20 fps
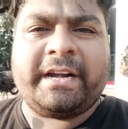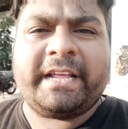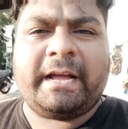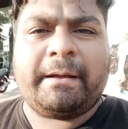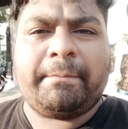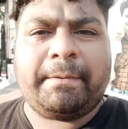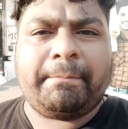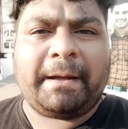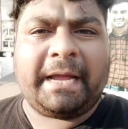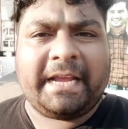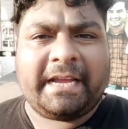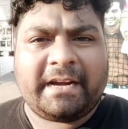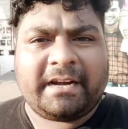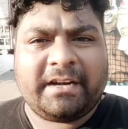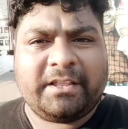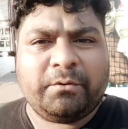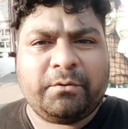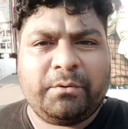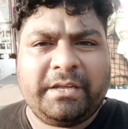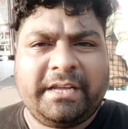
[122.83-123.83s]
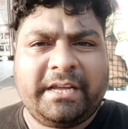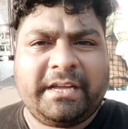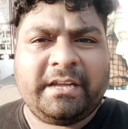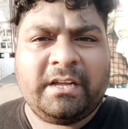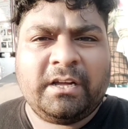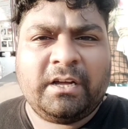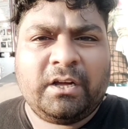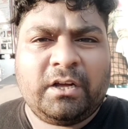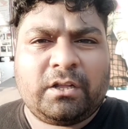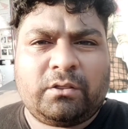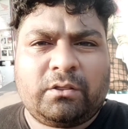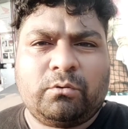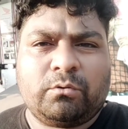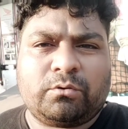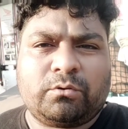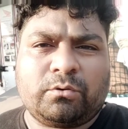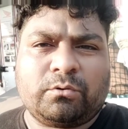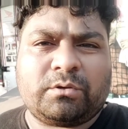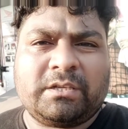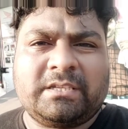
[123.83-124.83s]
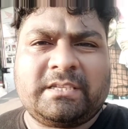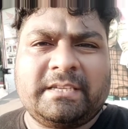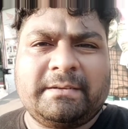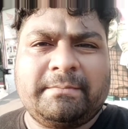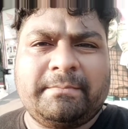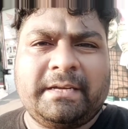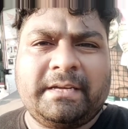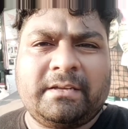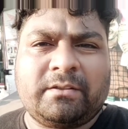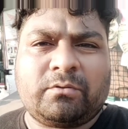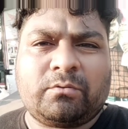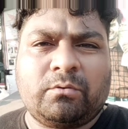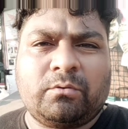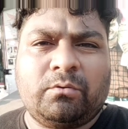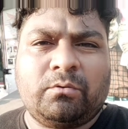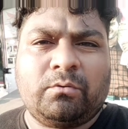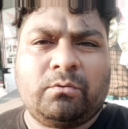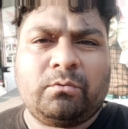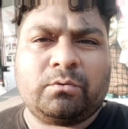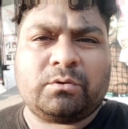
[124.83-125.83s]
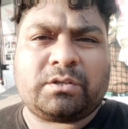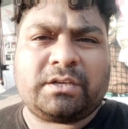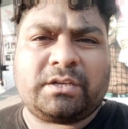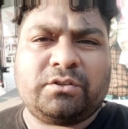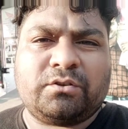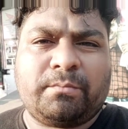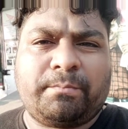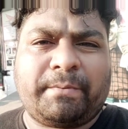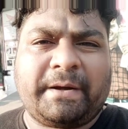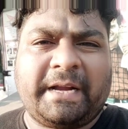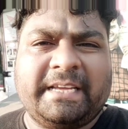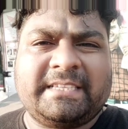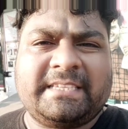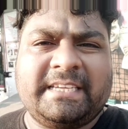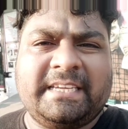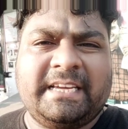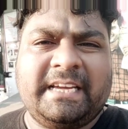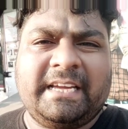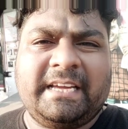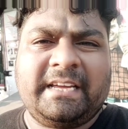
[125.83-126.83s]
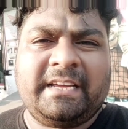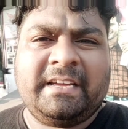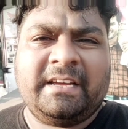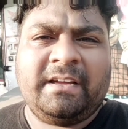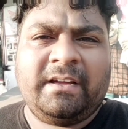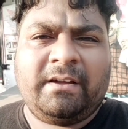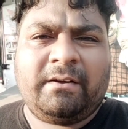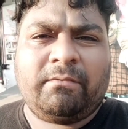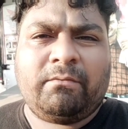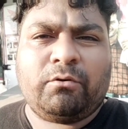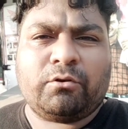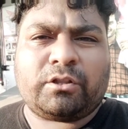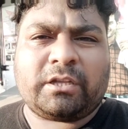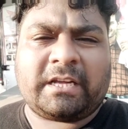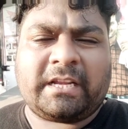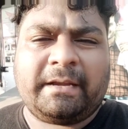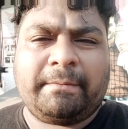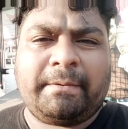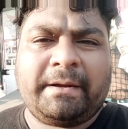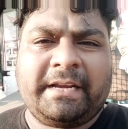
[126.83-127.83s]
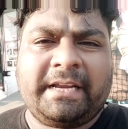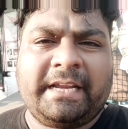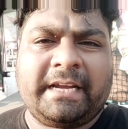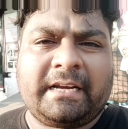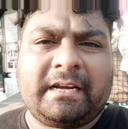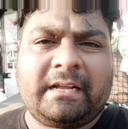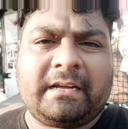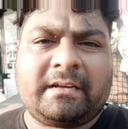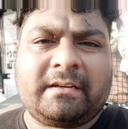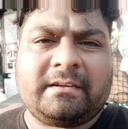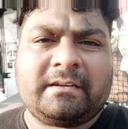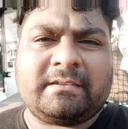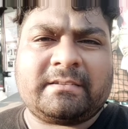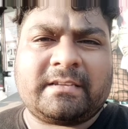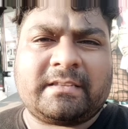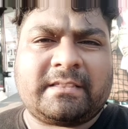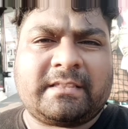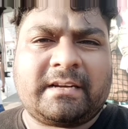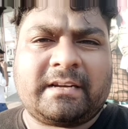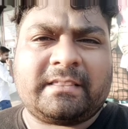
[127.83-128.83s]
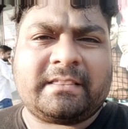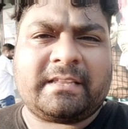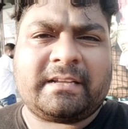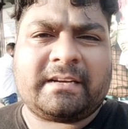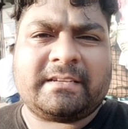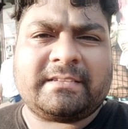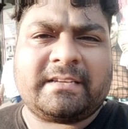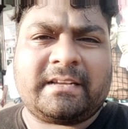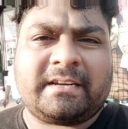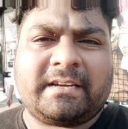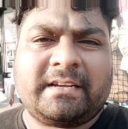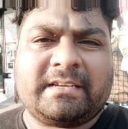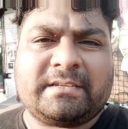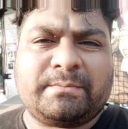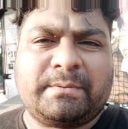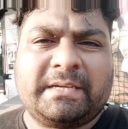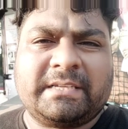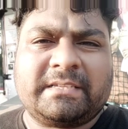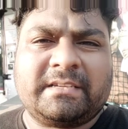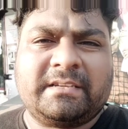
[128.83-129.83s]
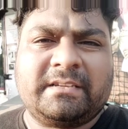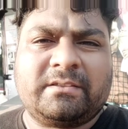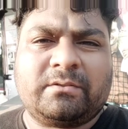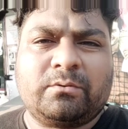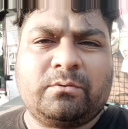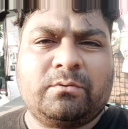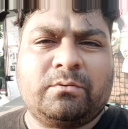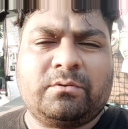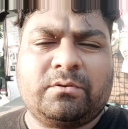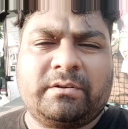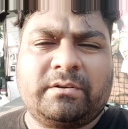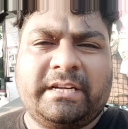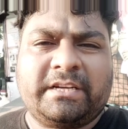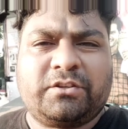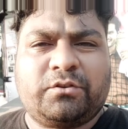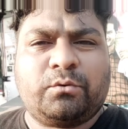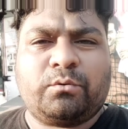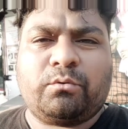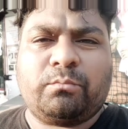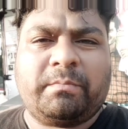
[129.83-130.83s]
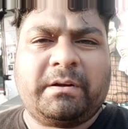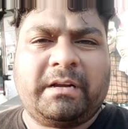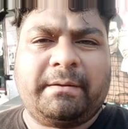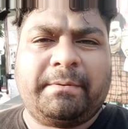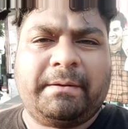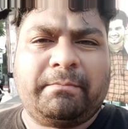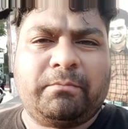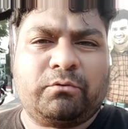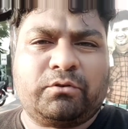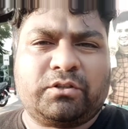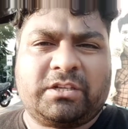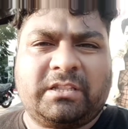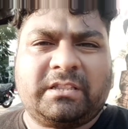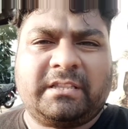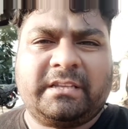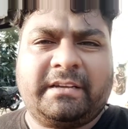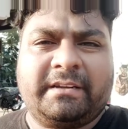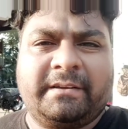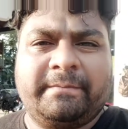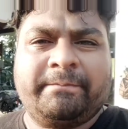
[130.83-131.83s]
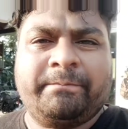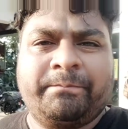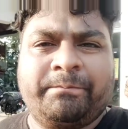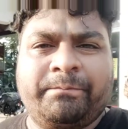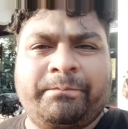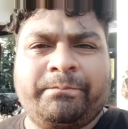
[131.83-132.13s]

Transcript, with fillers: यहाँ पर बाइक खड़ी हुई है 200 सीसी में तो उसकी जो प्राइसिंग है वो तकरीबन एक लाख सत्तर हज़ार के आसपास है तो नेक्स्ट शोरूम के लिए भी हम लोग चलते हैं